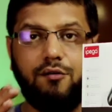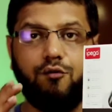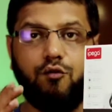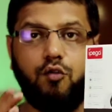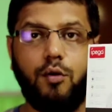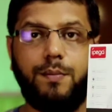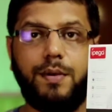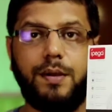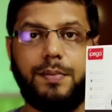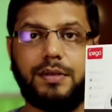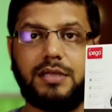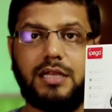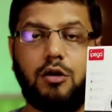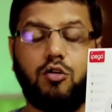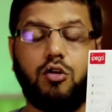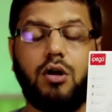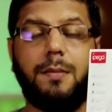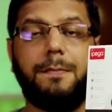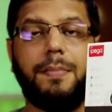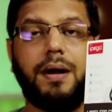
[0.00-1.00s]
वो भी
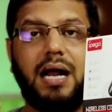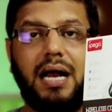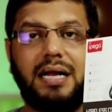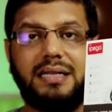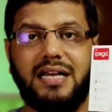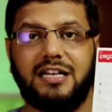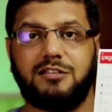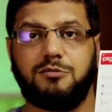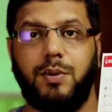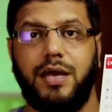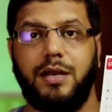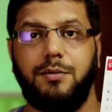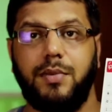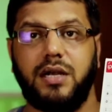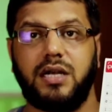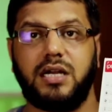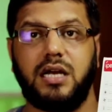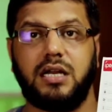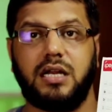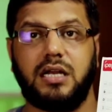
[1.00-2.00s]
बताऊँगा बाकायदा
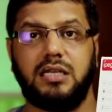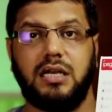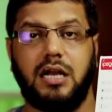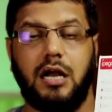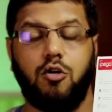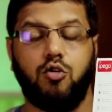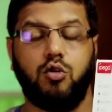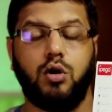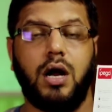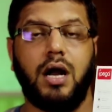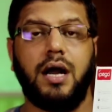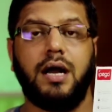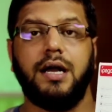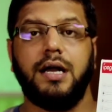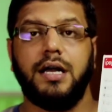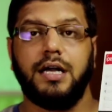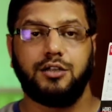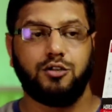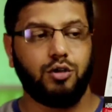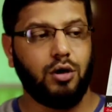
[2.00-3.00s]
एक्सपेरिमेंट करके दिखाऊँगा
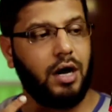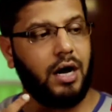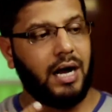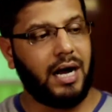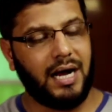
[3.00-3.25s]
तो